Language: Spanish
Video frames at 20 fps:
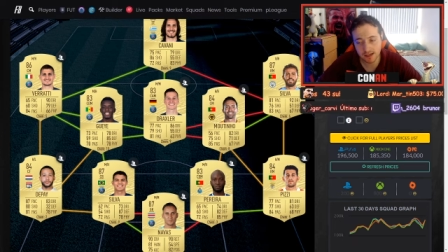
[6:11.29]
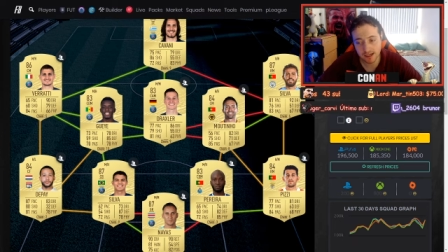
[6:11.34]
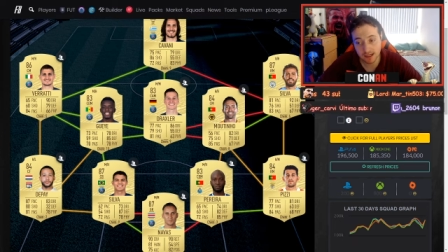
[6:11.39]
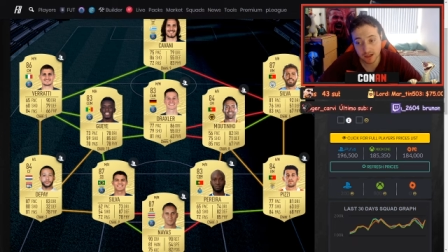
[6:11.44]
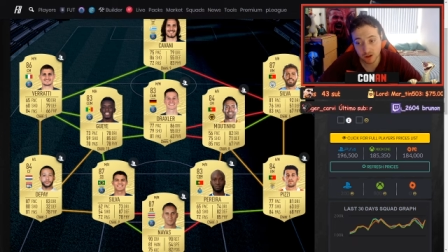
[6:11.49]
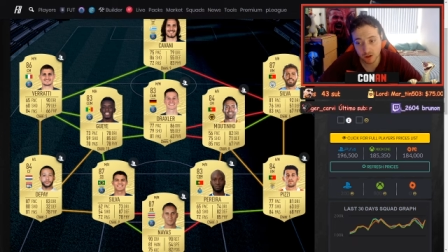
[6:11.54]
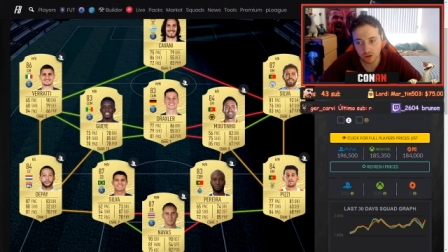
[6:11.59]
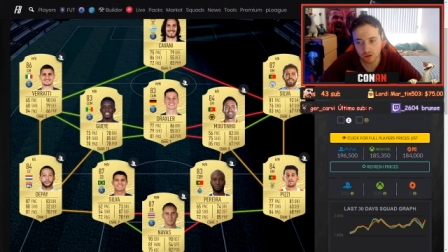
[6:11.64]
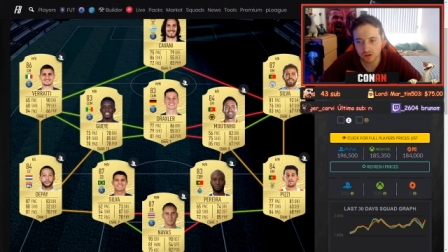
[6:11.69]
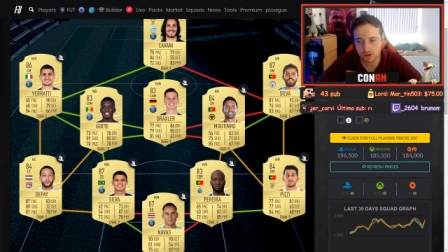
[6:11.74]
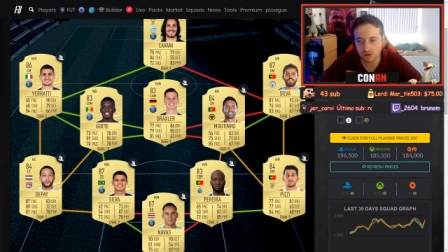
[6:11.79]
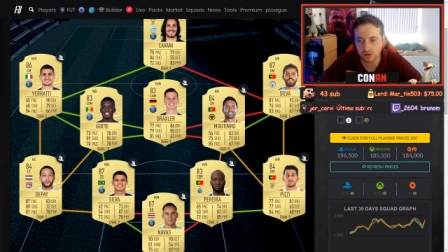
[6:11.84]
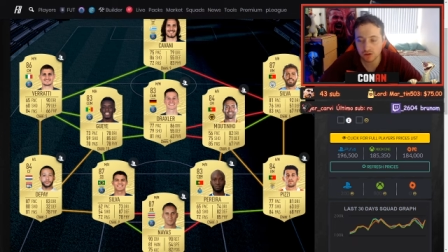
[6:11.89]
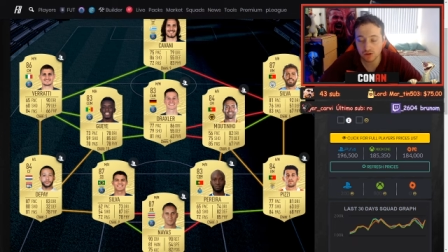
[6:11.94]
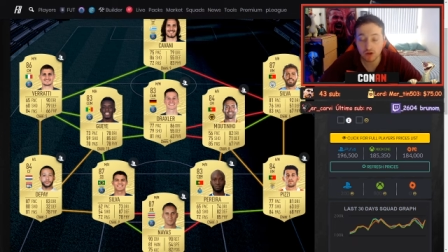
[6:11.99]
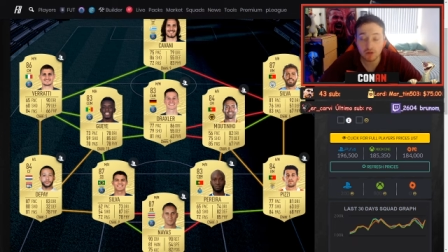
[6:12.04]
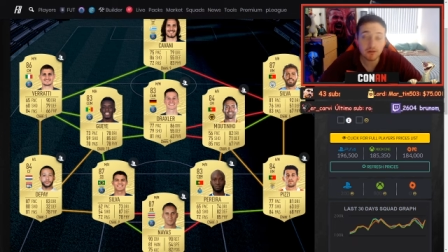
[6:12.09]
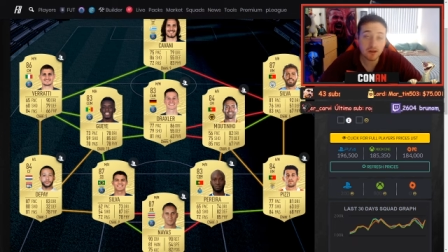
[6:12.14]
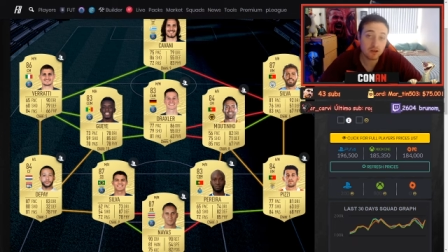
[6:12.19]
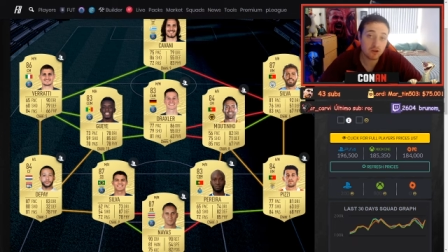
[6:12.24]
el costo.
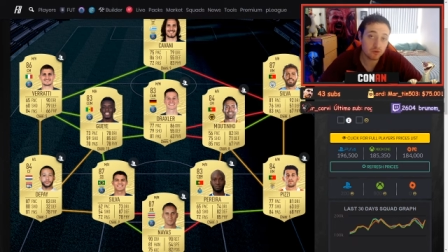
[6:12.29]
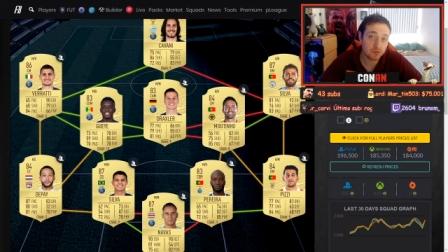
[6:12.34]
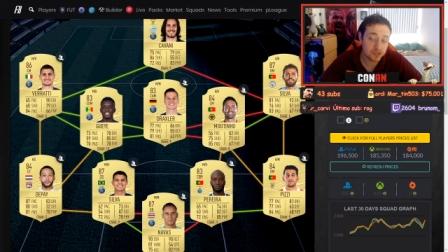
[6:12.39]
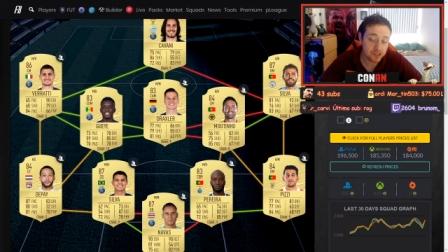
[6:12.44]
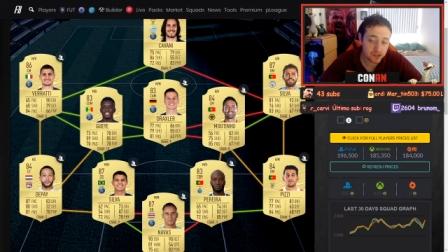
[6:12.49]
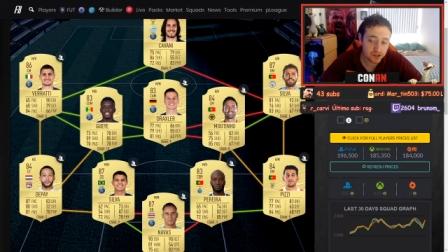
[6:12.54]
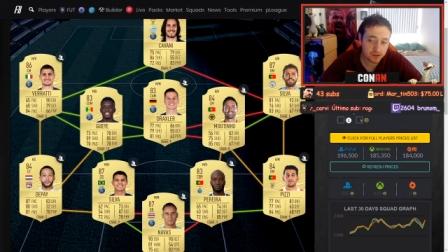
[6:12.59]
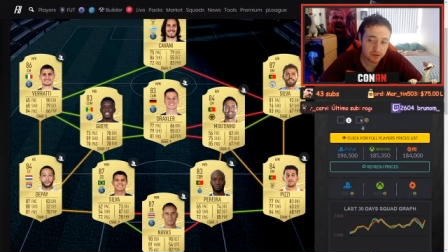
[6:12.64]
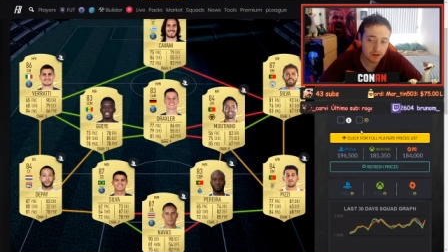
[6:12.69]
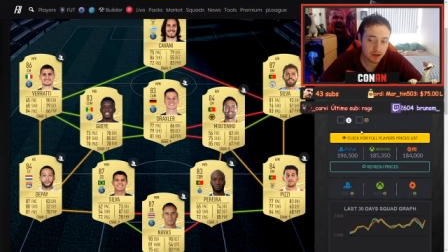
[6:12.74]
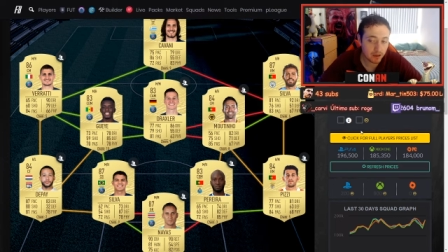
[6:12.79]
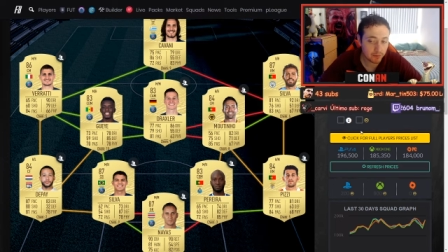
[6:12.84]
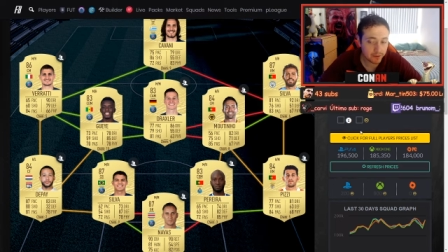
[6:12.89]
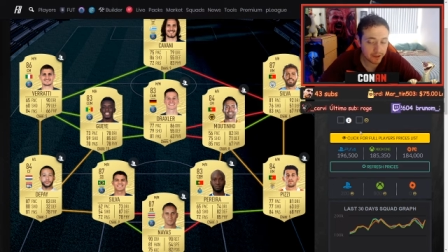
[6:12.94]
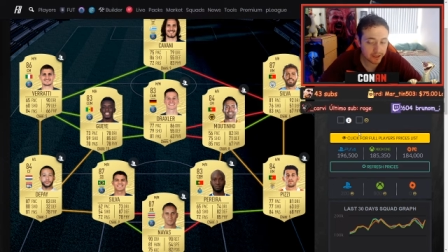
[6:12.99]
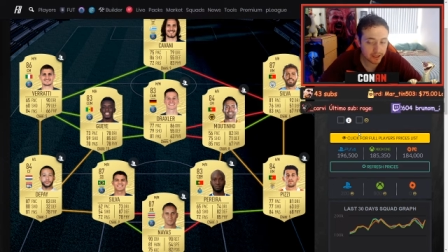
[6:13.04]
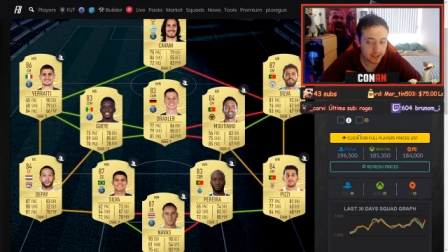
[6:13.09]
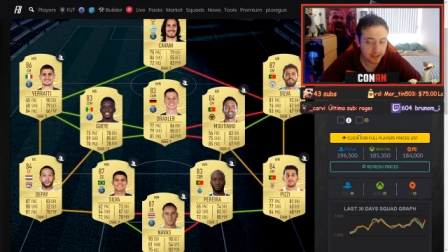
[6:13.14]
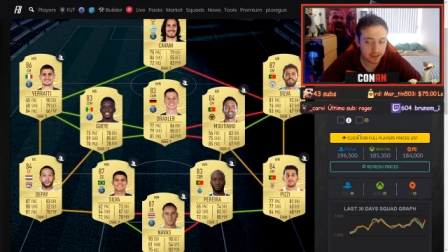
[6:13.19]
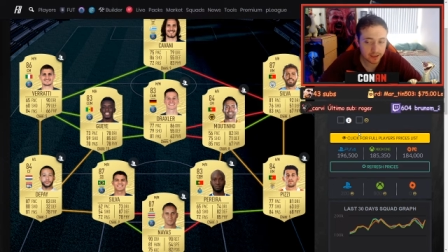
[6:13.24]
No había yo visto, la
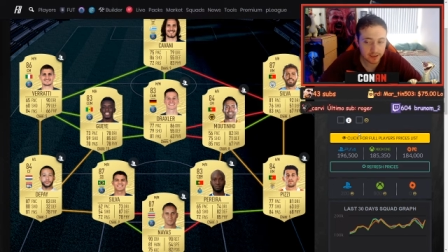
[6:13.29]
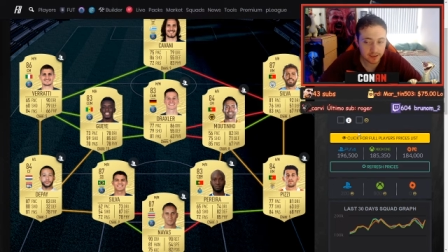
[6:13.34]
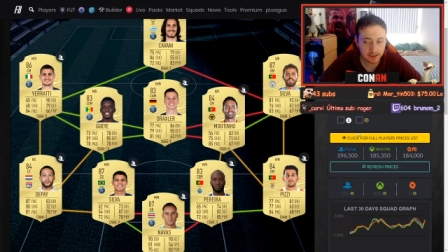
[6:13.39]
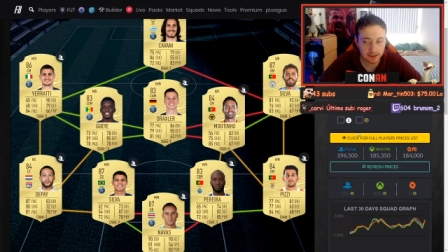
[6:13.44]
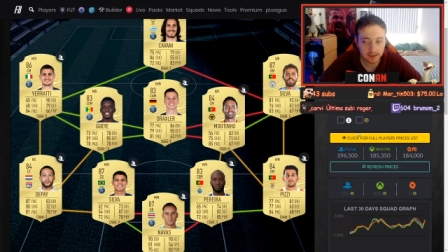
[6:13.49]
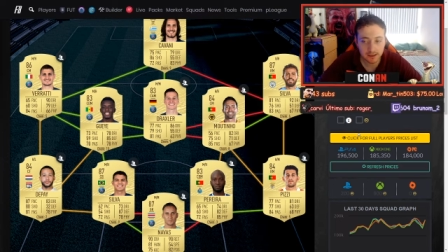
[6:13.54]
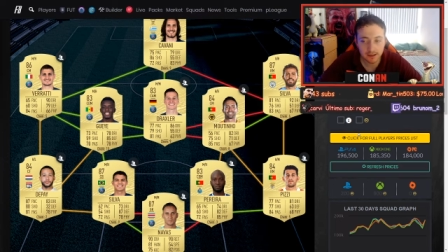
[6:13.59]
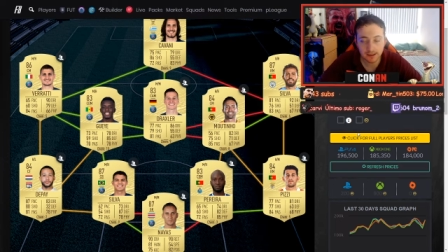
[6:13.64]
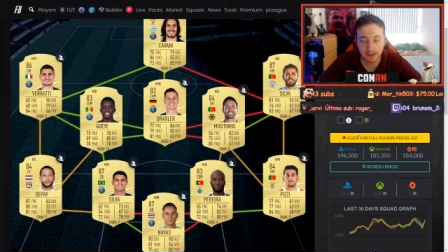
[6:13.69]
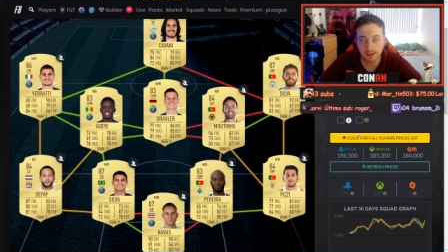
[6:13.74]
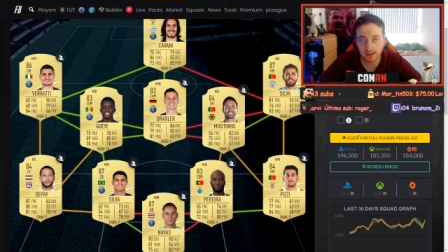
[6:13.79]
verdad que